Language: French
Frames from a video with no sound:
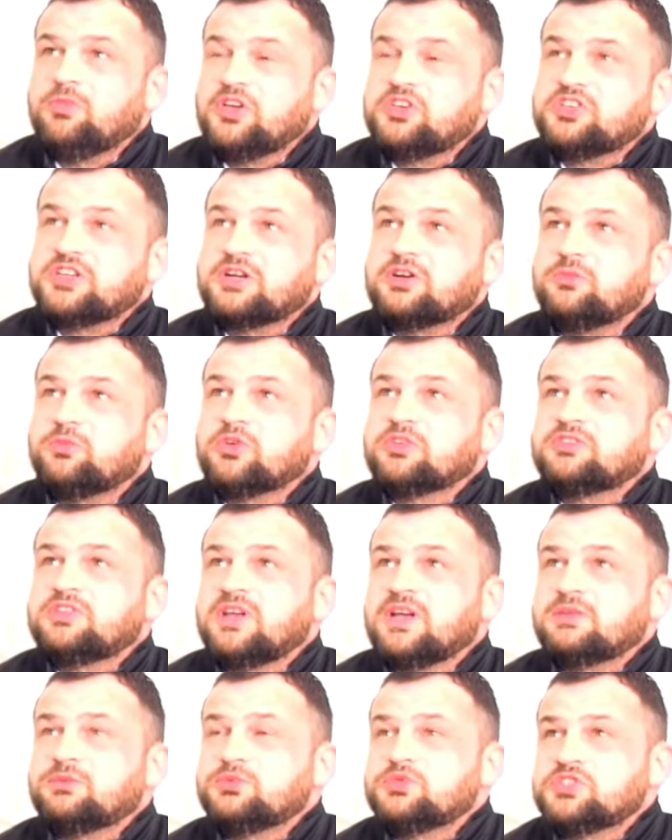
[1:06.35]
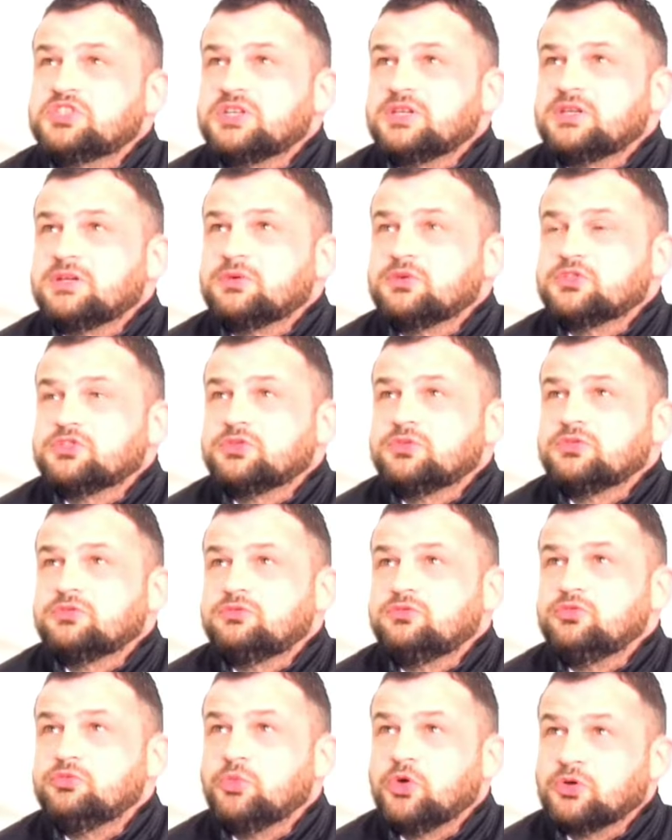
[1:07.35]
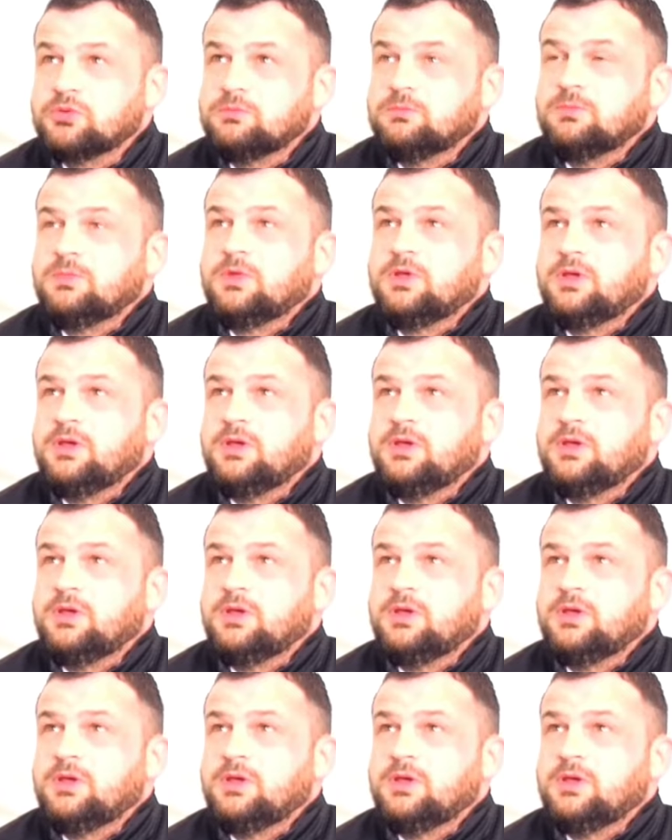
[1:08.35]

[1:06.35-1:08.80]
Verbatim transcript: Ben, j'ai commencé à toucher aux choses du monde.